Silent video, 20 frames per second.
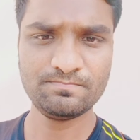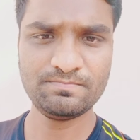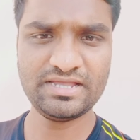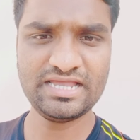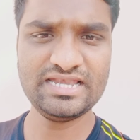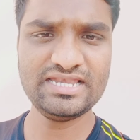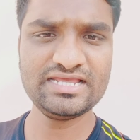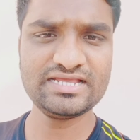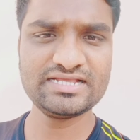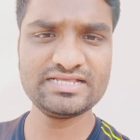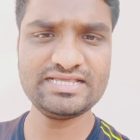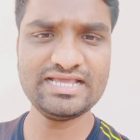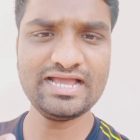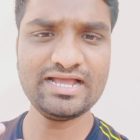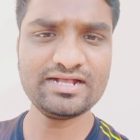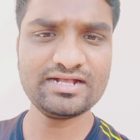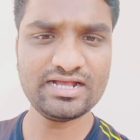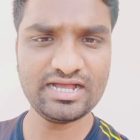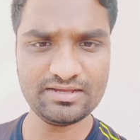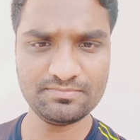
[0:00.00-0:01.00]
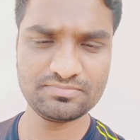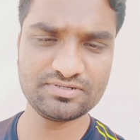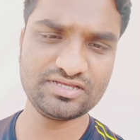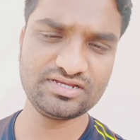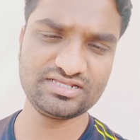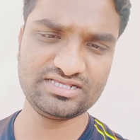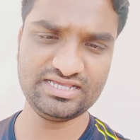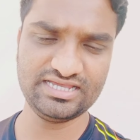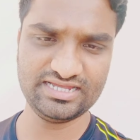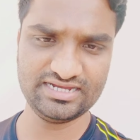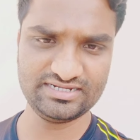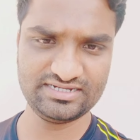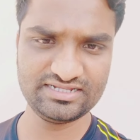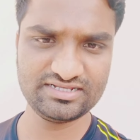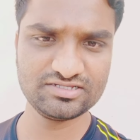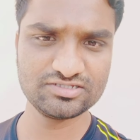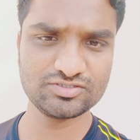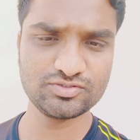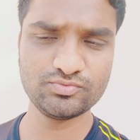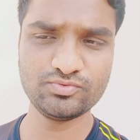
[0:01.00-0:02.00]
पहले क्या काम करके आया
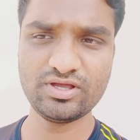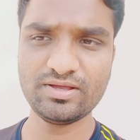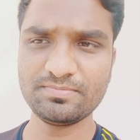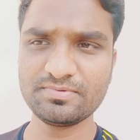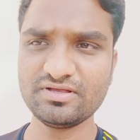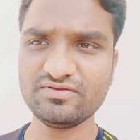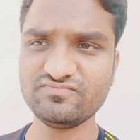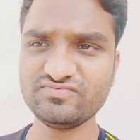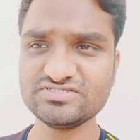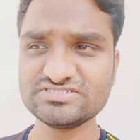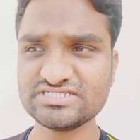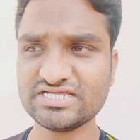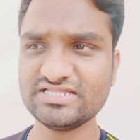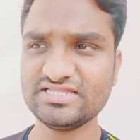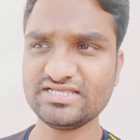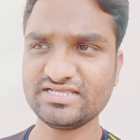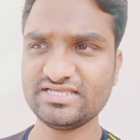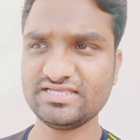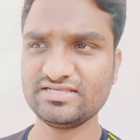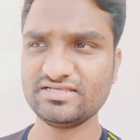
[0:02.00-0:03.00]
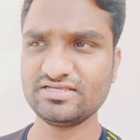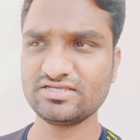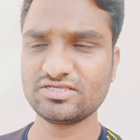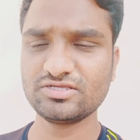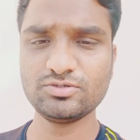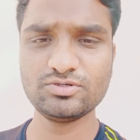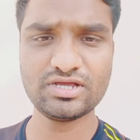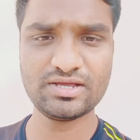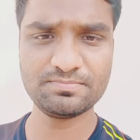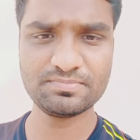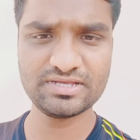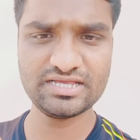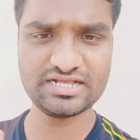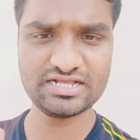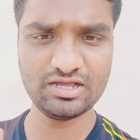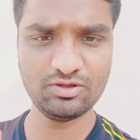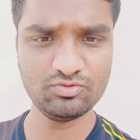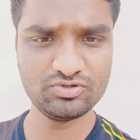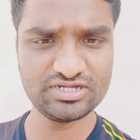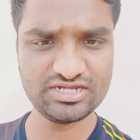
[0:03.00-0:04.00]
ठीक है तो वो आपका वीज़ा देखेंगे कि वो आपका
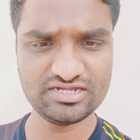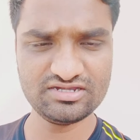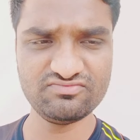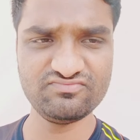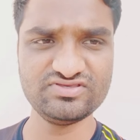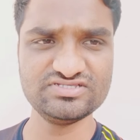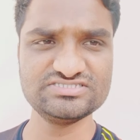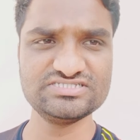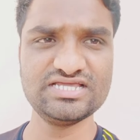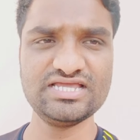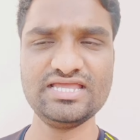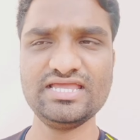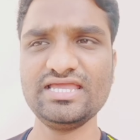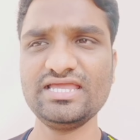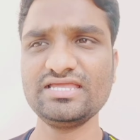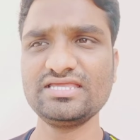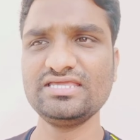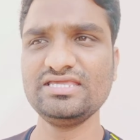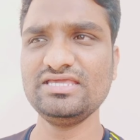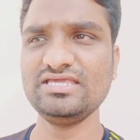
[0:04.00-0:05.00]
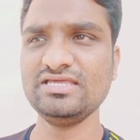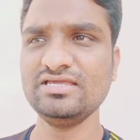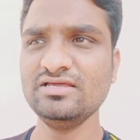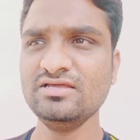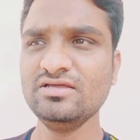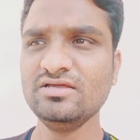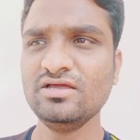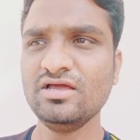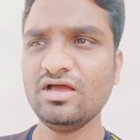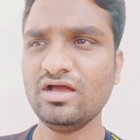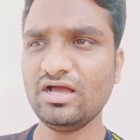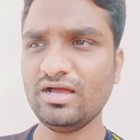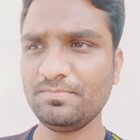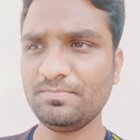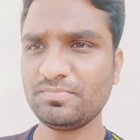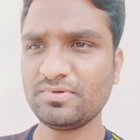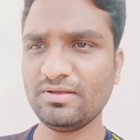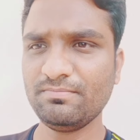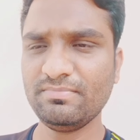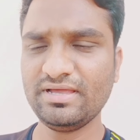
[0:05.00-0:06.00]
अकाउंटेंट वीज़ा है कि
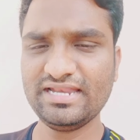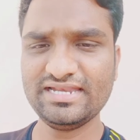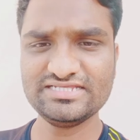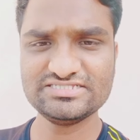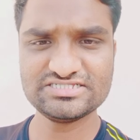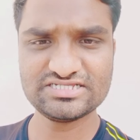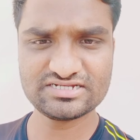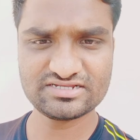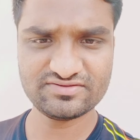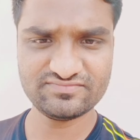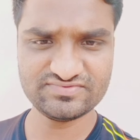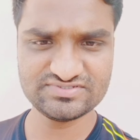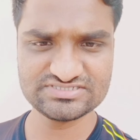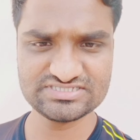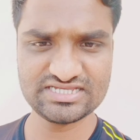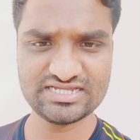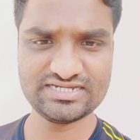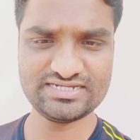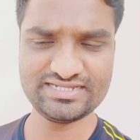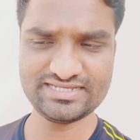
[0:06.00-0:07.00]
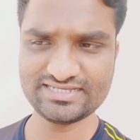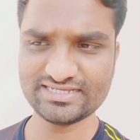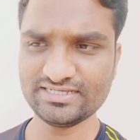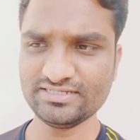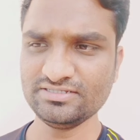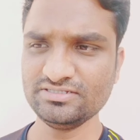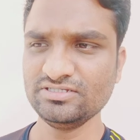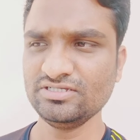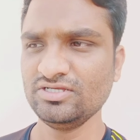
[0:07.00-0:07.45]
आपका मैनेजर का वीज़ा है ठीक है